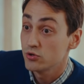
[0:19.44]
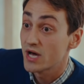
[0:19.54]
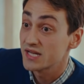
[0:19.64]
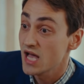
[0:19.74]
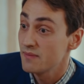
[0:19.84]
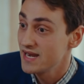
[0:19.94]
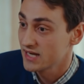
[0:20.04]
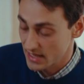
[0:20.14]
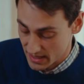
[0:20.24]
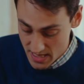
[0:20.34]
yukarı daha
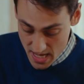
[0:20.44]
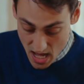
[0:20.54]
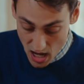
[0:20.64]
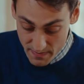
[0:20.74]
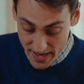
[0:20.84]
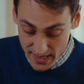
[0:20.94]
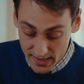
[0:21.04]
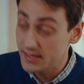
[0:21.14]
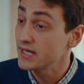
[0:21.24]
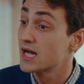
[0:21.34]
belenden. Haber
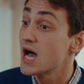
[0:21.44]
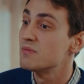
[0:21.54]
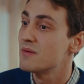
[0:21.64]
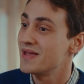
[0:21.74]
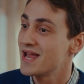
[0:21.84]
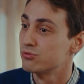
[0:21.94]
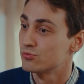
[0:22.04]
geldi. Galiba meleği